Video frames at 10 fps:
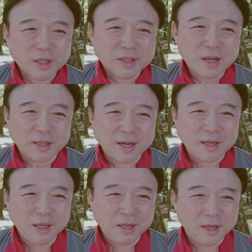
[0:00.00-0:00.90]

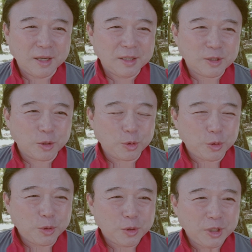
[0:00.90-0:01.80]
상당히
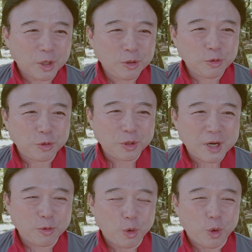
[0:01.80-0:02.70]
저도 연구를
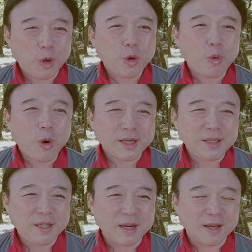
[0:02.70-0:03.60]
하고
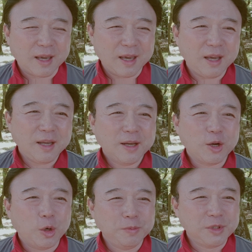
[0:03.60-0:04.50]
확실하게
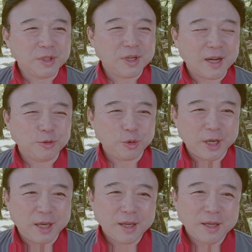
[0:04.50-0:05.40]
검증을 한
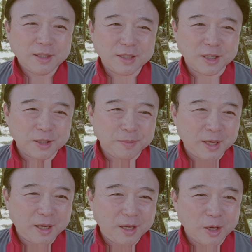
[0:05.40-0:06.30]
후에
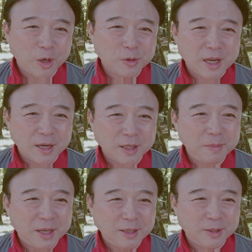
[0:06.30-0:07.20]
지금의
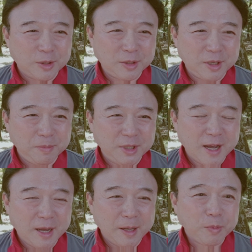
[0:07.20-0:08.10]
영상을 만들어
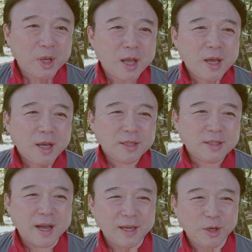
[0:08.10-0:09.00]
드립니다.
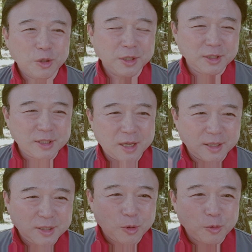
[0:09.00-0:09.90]
자, 이거는
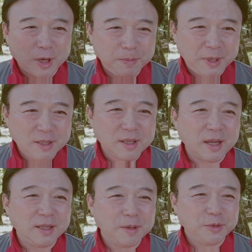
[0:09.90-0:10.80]
이제 시험과
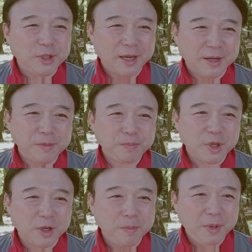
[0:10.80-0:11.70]
비슷한 예문이에요.
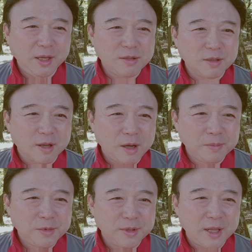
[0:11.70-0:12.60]
여기 미스
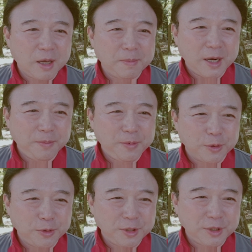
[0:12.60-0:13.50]
텀슨의
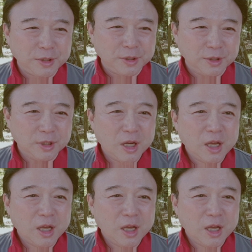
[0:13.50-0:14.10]
발표는